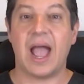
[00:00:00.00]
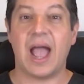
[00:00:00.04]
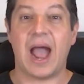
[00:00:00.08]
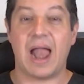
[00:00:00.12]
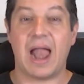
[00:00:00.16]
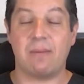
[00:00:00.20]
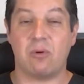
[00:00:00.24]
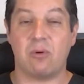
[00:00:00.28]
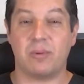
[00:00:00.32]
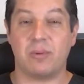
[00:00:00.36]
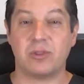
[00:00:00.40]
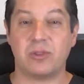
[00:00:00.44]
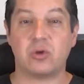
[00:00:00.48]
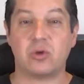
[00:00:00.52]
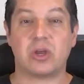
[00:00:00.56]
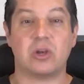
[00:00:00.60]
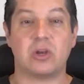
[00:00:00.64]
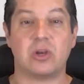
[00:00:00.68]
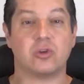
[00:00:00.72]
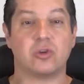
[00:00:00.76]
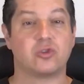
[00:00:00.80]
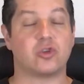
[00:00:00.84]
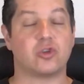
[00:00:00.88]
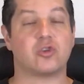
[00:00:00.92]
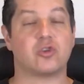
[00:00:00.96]
Al momento que
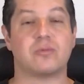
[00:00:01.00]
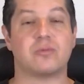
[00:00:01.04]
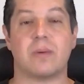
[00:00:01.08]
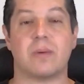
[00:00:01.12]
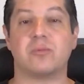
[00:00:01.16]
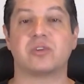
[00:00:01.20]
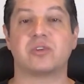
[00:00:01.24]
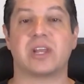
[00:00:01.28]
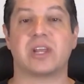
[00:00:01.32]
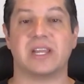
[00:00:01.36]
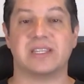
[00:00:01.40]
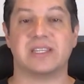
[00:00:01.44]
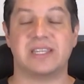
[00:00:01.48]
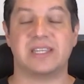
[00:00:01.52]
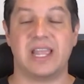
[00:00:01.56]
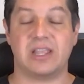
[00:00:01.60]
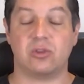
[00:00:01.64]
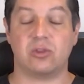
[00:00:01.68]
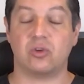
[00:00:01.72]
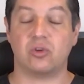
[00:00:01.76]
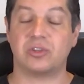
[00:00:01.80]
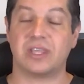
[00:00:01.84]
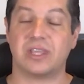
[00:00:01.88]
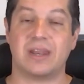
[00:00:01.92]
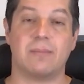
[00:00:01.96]
nosotros vamos
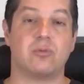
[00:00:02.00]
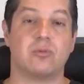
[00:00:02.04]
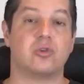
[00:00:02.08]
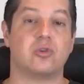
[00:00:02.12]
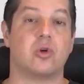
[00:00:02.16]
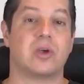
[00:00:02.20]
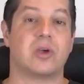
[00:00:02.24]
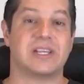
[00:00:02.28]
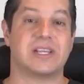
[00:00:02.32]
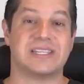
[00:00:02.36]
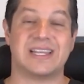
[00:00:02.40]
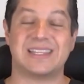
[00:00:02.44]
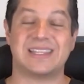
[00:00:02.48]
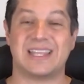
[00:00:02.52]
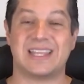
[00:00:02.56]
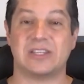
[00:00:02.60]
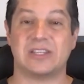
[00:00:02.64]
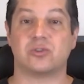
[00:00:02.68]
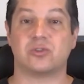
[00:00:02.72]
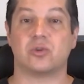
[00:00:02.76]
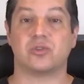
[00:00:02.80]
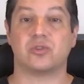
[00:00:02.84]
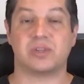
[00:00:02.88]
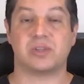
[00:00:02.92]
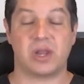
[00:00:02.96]
creciendo, tenemos lo que es la
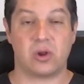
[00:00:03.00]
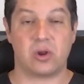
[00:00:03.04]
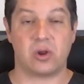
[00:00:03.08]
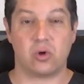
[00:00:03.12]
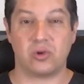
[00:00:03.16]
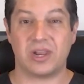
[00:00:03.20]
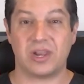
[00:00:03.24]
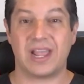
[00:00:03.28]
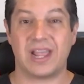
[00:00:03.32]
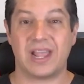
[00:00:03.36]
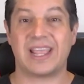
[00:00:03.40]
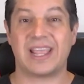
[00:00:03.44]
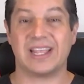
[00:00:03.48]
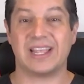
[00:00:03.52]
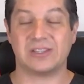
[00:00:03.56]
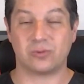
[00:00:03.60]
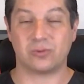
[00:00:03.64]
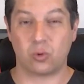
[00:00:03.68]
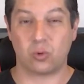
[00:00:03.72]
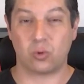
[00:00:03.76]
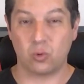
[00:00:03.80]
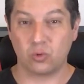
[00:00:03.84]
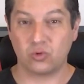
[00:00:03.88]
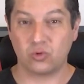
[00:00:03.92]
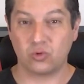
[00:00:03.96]
testosterona, que es
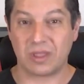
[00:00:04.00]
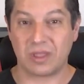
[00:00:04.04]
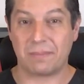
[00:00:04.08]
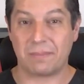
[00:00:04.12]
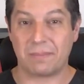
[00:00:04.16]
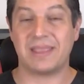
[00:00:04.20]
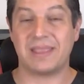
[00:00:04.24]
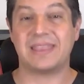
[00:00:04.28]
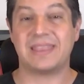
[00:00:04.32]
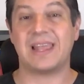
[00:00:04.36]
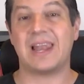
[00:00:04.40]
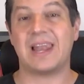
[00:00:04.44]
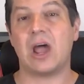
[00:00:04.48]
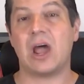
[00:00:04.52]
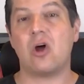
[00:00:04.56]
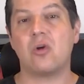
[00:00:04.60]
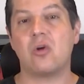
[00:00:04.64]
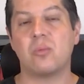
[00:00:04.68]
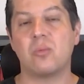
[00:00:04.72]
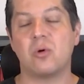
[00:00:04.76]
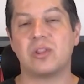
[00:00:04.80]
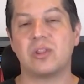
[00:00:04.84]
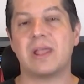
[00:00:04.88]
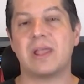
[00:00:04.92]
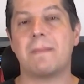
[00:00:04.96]
justamente la
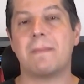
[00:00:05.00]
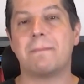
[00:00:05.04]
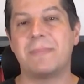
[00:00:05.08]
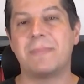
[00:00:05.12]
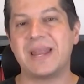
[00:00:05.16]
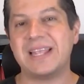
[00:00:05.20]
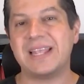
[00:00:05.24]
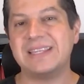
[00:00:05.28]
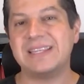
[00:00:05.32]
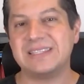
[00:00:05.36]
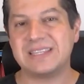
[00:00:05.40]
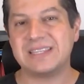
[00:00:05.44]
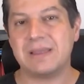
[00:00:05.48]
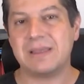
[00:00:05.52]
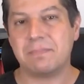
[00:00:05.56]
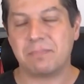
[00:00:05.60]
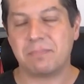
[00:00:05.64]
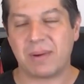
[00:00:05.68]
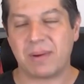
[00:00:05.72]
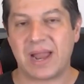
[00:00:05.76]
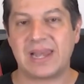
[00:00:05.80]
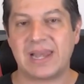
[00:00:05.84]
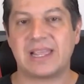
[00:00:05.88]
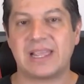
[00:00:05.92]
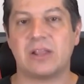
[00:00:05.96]
hormona
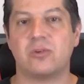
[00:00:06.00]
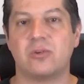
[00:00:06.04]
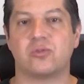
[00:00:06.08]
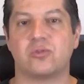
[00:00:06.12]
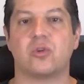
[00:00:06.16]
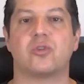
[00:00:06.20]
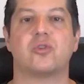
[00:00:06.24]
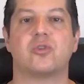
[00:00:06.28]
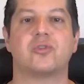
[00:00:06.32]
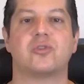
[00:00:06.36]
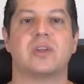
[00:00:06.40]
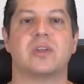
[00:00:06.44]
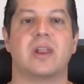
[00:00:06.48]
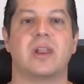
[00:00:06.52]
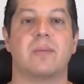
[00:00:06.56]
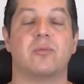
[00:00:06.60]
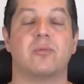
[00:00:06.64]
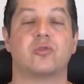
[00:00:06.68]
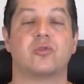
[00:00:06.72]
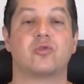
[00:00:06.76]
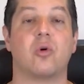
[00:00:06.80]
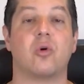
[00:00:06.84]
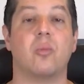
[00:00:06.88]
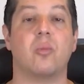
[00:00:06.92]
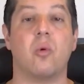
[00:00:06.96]
principal que nosotros
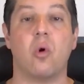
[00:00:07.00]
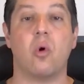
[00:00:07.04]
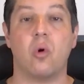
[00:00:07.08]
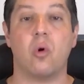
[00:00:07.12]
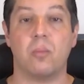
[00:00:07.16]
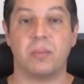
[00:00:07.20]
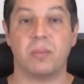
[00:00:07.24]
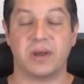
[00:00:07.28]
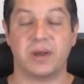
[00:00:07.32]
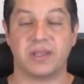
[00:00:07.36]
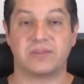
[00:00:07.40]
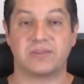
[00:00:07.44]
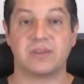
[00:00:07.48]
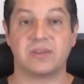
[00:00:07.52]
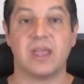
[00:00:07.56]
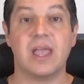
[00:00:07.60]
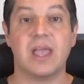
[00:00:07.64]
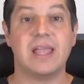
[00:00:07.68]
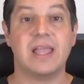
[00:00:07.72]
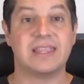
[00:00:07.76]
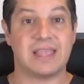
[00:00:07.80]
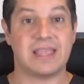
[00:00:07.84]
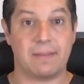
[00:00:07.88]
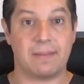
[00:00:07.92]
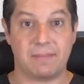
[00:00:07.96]
tenemos como hombres.
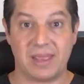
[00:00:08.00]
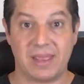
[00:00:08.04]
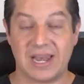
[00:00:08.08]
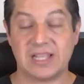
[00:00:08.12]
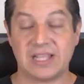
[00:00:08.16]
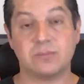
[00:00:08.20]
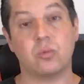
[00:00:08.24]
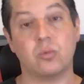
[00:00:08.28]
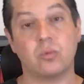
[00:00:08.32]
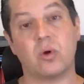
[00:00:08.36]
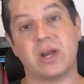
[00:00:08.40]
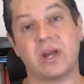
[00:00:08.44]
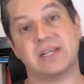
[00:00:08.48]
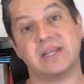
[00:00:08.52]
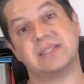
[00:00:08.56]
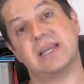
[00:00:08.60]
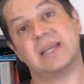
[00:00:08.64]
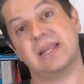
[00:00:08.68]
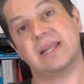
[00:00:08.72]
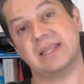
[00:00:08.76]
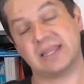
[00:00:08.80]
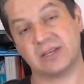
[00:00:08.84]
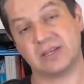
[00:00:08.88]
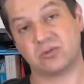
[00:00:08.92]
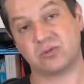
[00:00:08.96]
También las mujeres
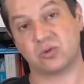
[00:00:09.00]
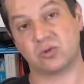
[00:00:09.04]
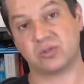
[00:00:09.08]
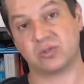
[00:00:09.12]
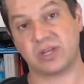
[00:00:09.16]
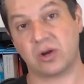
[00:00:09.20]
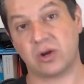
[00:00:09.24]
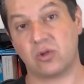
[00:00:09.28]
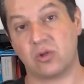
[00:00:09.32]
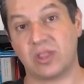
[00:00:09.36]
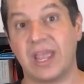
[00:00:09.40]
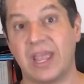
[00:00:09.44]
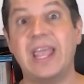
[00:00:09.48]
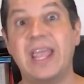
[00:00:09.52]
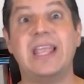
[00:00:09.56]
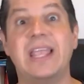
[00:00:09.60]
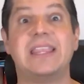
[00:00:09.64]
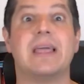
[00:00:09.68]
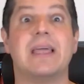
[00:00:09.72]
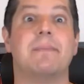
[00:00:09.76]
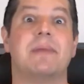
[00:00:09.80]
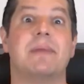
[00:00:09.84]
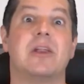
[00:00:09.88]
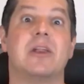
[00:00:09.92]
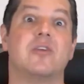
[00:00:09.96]
tienen testosterona y
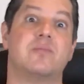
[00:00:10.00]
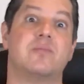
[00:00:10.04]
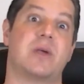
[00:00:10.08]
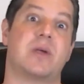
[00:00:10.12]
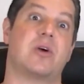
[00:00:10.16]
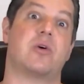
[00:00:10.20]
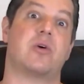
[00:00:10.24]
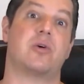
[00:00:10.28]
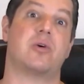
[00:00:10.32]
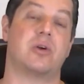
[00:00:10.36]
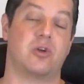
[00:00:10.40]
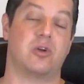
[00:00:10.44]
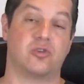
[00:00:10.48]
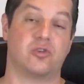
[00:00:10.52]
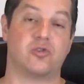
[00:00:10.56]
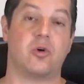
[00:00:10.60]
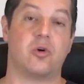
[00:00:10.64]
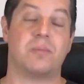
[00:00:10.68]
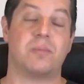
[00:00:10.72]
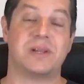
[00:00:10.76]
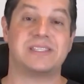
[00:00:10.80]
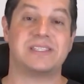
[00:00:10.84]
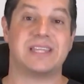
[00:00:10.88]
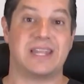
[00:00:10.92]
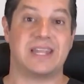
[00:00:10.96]
también los,
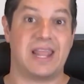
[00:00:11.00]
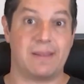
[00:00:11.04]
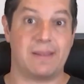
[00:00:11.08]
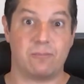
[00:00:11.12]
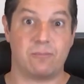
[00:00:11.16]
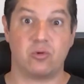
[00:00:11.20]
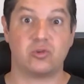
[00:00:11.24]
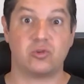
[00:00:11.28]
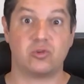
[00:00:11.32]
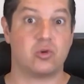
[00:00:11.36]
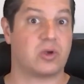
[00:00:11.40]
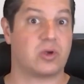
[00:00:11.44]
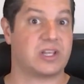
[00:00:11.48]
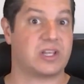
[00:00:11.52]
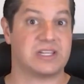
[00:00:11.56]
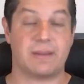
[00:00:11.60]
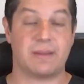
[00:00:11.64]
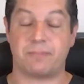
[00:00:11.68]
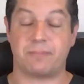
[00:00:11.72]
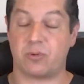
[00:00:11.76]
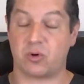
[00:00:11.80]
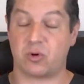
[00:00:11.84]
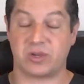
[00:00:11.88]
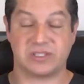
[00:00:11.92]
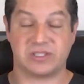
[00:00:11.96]
hombres tenemos lo que es
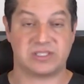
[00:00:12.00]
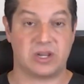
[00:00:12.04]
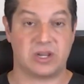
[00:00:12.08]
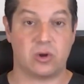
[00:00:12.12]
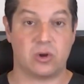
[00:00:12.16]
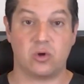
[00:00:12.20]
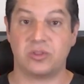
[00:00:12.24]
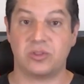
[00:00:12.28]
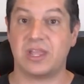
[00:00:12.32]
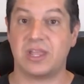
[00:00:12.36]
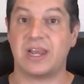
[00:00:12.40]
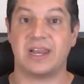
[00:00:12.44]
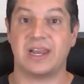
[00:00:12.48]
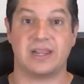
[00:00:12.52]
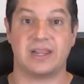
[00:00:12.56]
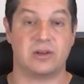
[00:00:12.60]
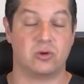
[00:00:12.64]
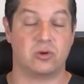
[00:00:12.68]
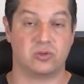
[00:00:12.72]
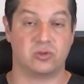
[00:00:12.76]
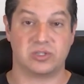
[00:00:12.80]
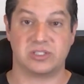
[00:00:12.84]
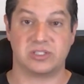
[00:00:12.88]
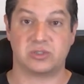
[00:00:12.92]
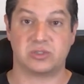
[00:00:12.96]
la progesterona,
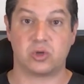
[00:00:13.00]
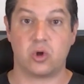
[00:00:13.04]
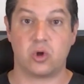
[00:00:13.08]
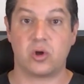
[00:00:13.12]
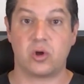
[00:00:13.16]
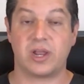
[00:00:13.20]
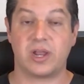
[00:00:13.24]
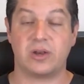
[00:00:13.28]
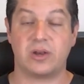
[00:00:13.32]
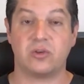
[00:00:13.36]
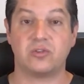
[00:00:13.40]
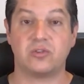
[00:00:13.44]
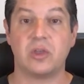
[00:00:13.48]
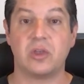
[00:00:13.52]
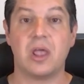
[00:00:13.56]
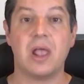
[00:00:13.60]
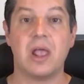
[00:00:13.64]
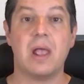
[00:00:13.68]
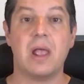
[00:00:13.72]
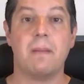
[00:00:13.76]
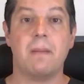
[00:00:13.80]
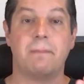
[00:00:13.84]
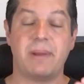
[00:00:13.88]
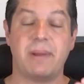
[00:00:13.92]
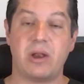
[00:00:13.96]
los estrógenos,
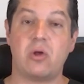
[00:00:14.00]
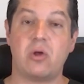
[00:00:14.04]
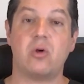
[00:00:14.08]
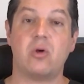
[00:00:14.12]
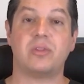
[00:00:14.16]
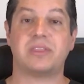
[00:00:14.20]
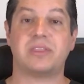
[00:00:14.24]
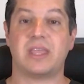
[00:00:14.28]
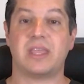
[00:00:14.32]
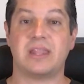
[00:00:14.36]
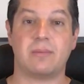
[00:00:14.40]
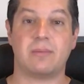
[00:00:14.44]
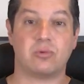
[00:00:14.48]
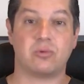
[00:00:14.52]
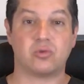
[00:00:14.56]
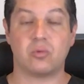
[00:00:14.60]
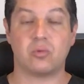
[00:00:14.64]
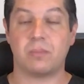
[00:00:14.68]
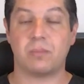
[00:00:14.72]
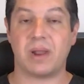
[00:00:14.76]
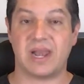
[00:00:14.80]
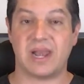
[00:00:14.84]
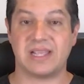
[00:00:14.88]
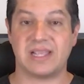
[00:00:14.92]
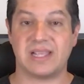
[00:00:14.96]
pero tenemos
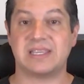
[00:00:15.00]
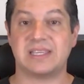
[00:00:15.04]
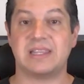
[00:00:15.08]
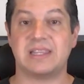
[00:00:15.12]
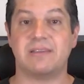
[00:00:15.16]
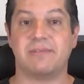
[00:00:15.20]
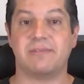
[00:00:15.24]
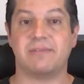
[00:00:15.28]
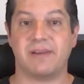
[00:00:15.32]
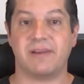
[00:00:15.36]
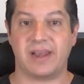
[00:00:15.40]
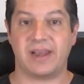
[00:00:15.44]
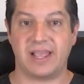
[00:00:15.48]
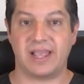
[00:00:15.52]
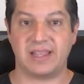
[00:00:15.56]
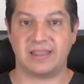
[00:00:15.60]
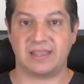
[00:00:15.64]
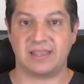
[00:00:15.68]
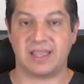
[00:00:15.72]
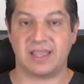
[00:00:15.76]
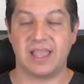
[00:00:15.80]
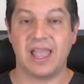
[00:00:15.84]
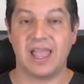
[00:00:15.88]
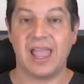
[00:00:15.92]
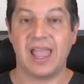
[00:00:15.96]
un balance
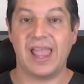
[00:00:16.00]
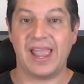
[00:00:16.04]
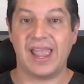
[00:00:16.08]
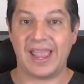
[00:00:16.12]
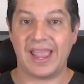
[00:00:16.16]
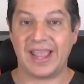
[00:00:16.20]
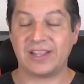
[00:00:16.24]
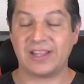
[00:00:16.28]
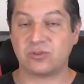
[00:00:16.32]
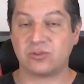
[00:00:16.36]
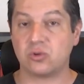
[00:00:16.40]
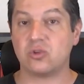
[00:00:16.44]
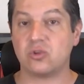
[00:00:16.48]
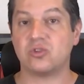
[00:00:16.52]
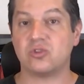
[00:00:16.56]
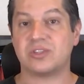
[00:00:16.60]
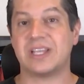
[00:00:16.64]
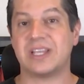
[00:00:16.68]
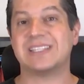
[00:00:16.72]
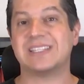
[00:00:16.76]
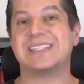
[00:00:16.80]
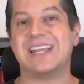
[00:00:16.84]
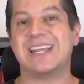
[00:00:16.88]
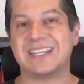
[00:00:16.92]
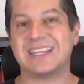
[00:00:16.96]
diferente. Esto nos
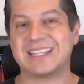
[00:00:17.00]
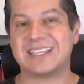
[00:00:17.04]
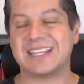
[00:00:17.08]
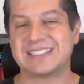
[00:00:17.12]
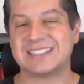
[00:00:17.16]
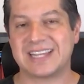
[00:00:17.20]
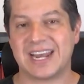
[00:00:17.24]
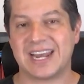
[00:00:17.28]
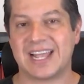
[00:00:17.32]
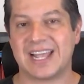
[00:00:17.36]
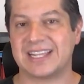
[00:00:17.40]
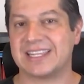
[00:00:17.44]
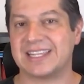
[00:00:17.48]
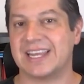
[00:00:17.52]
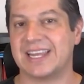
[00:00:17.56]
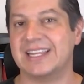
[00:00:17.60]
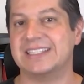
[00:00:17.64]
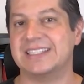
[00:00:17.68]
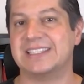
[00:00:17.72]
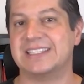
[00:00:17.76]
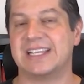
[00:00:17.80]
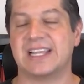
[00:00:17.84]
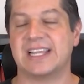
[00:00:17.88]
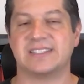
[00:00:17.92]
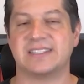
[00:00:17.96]
da ciertas
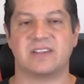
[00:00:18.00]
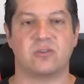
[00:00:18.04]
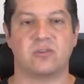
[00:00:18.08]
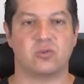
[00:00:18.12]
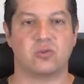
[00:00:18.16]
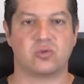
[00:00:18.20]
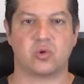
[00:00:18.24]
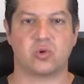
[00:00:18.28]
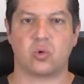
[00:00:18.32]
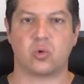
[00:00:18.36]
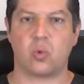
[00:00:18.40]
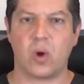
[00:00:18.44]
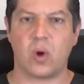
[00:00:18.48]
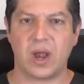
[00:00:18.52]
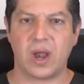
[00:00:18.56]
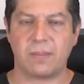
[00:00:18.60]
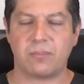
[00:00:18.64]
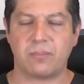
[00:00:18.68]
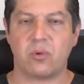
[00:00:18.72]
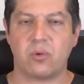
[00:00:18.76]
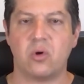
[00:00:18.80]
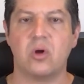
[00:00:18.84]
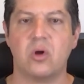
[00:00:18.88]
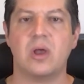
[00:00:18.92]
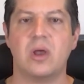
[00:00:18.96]
características en nuestro
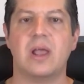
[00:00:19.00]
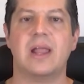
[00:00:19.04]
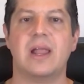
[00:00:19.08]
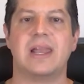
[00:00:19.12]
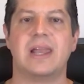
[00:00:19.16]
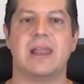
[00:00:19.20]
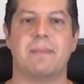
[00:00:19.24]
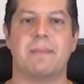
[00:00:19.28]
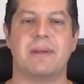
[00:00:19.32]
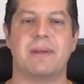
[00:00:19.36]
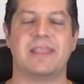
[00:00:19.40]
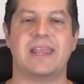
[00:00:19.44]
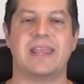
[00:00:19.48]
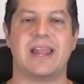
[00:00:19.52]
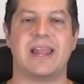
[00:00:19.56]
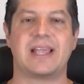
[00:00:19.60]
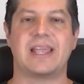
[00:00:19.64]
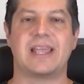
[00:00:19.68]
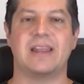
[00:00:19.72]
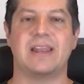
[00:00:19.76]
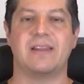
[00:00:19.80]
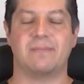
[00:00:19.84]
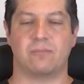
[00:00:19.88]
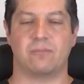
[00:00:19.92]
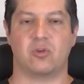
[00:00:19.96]
cuerpo, la manera
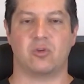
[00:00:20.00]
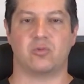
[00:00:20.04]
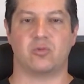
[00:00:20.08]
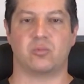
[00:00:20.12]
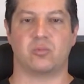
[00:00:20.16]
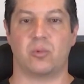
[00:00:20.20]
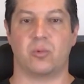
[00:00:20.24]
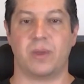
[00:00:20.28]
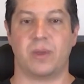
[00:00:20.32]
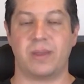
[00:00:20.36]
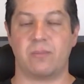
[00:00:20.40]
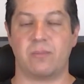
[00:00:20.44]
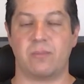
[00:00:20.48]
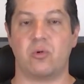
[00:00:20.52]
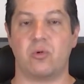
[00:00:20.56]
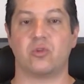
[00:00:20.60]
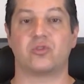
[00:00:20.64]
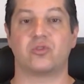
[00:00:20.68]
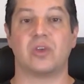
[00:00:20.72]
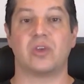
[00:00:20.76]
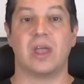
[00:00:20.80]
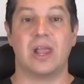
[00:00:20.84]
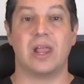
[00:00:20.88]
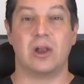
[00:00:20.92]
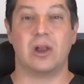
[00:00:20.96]
que nos
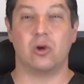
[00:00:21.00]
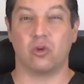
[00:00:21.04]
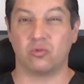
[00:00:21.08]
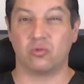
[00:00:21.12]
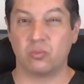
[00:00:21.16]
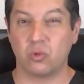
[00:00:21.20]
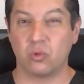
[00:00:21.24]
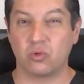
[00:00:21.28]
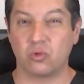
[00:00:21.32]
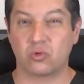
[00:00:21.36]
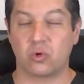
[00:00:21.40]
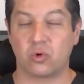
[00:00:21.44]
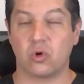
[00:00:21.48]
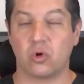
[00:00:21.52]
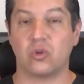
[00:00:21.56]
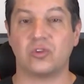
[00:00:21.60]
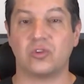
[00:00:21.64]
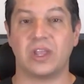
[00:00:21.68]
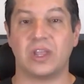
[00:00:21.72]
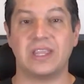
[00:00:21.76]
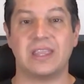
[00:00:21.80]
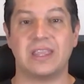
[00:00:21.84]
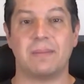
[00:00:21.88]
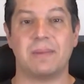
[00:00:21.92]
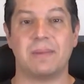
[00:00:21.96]
movemos, los músculos
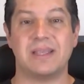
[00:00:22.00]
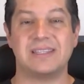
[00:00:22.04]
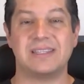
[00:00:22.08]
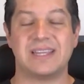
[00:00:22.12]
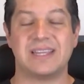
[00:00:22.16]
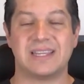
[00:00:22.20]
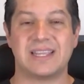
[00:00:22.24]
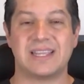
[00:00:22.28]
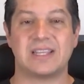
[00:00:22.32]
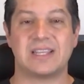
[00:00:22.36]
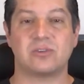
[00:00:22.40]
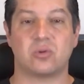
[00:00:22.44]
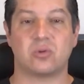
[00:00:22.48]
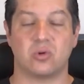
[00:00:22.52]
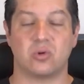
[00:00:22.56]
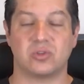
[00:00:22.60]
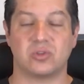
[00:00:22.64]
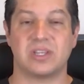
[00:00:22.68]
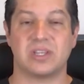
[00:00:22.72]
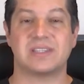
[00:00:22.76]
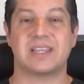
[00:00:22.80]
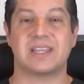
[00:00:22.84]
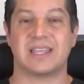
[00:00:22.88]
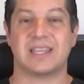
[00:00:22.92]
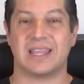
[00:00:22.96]
y también ciertas
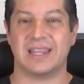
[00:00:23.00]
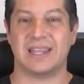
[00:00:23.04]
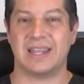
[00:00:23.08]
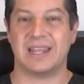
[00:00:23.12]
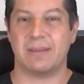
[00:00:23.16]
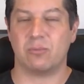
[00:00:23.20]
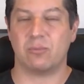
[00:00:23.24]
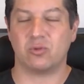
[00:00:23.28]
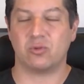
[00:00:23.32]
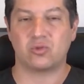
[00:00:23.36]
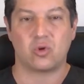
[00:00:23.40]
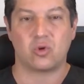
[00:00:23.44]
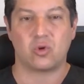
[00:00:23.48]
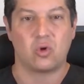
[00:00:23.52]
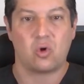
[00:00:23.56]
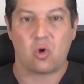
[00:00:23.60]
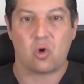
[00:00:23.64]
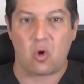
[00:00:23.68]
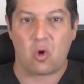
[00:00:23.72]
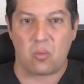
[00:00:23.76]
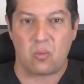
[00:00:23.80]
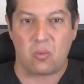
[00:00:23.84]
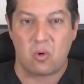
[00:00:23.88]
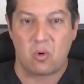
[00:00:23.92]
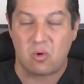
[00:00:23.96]
cosas que tenemos
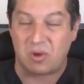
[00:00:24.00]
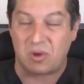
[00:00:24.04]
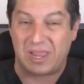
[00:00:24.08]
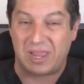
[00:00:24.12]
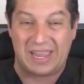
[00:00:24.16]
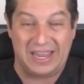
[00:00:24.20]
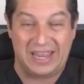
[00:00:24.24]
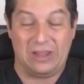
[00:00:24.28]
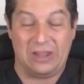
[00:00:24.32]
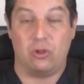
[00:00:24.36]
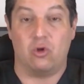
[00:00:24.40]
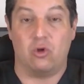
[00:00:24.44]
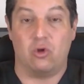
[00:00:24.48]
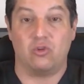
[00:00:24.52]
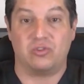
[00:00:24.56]
y nos